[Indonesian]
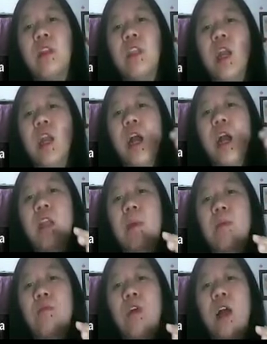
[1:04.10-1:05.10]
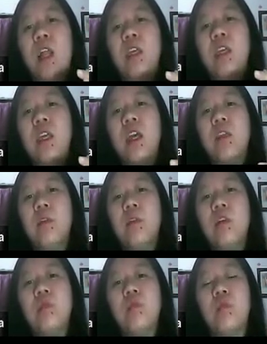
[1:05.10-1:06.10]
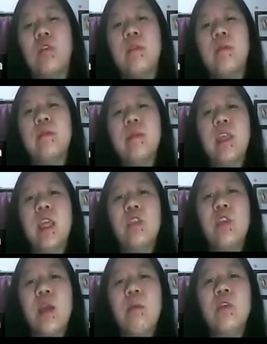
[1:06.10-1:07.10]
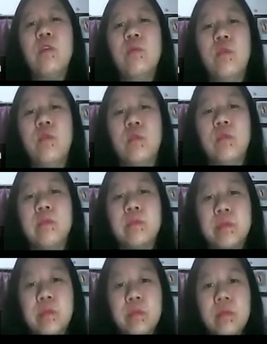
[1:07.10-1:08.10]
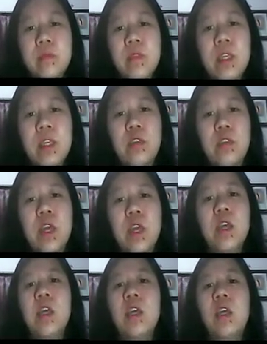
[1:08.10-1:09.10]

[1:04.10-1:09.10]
berarti dia nggak di depan muka lagi ya, tapi dia udah turun. Itu yang menumbung. Gitu ya